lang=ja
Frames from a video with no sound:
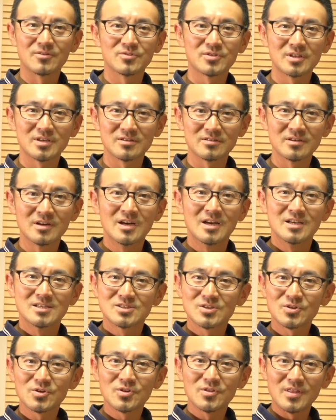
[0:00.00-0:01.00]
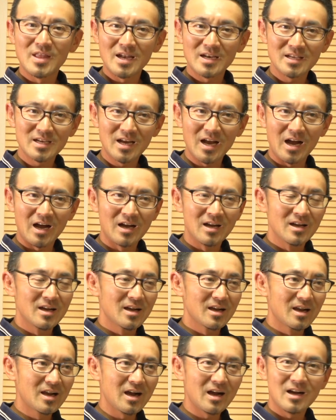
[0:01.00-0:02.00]
うっていうその何か
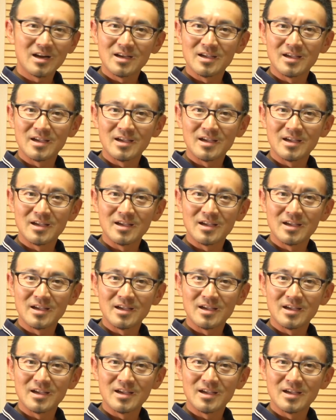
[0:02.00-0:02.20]
が、